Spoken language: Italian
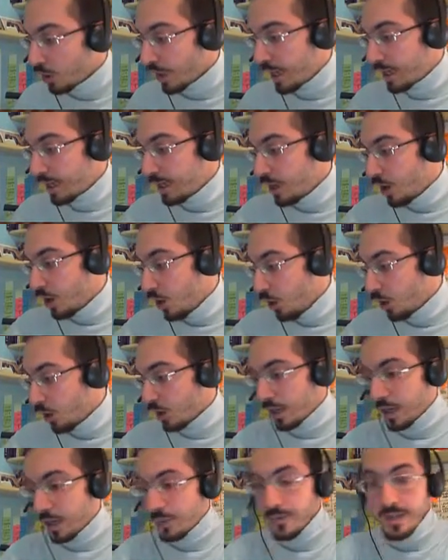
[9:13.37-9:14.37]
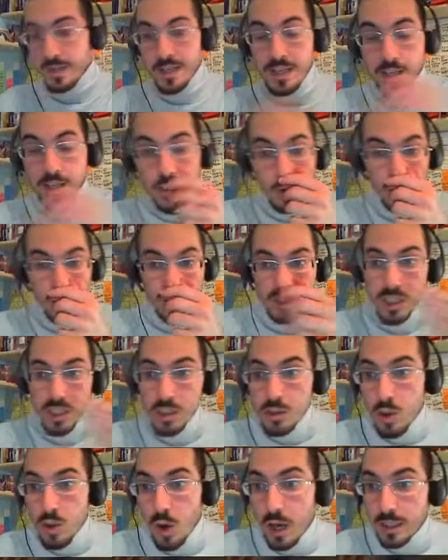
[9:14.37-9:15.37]
Ok, ora io
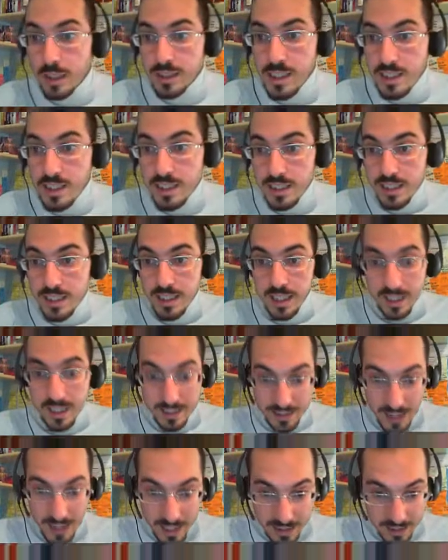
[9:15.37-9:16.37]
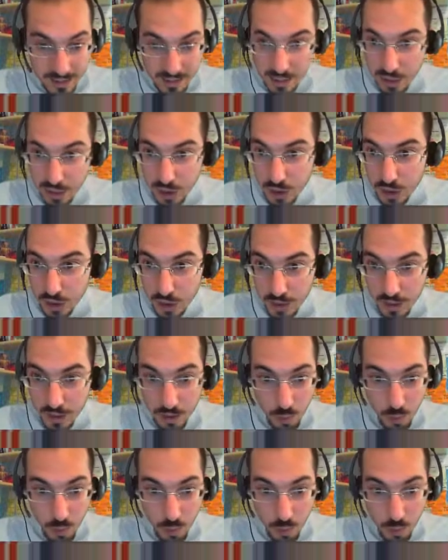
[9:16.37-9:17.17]
andando ad inserire Sandslash